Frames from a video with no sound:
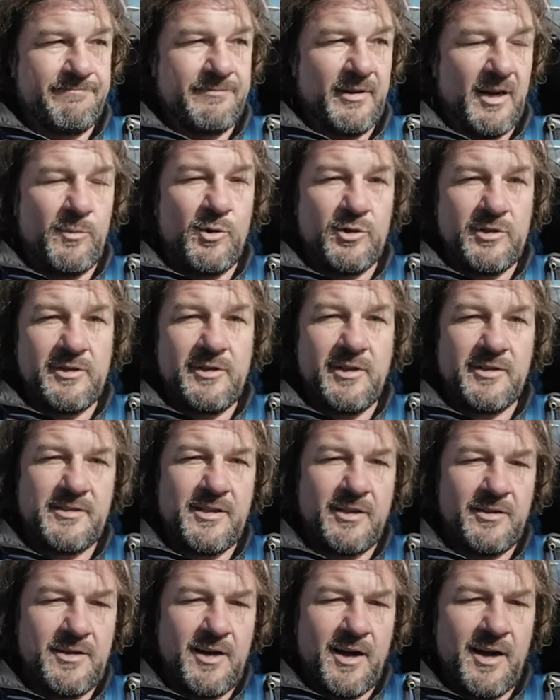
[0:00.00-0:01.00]
работать на
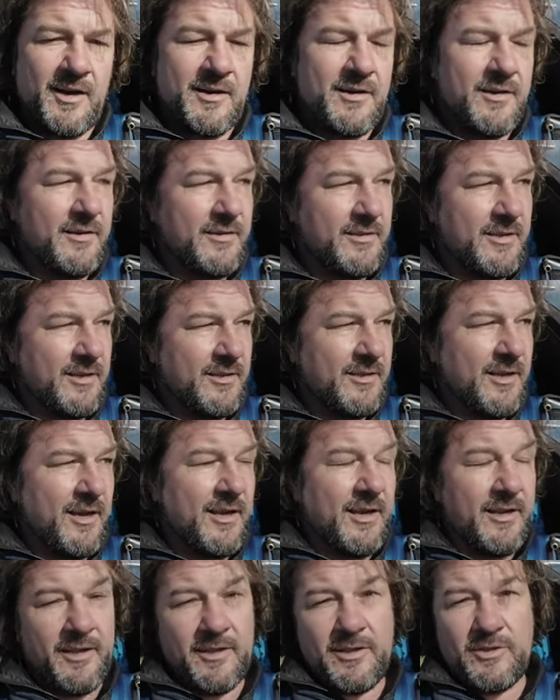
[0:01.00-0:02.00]
станках и так
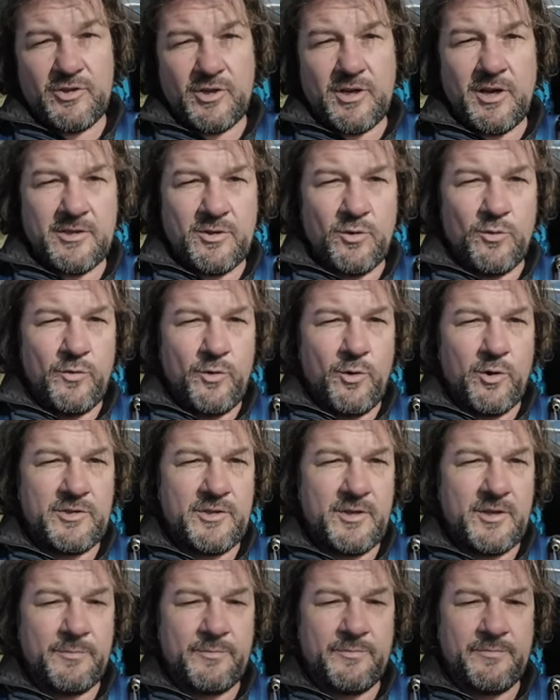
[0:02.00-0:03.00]
далее. Я даже как-то
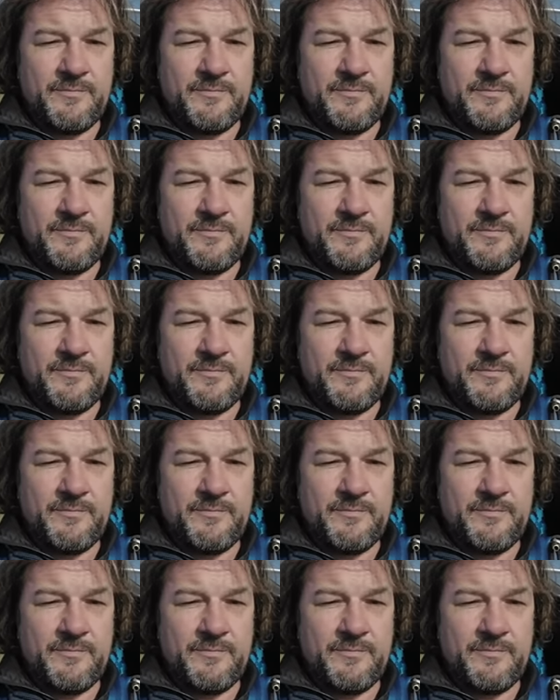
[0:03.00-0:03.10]
увлекся